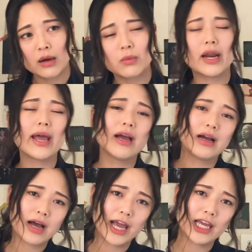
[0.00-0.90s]
まあ、恋
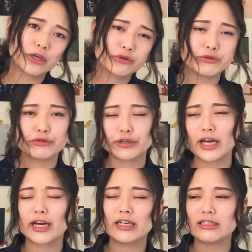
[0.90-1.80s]
愛夫婦
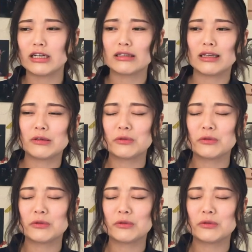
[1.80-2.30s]
喧嘩しちゃって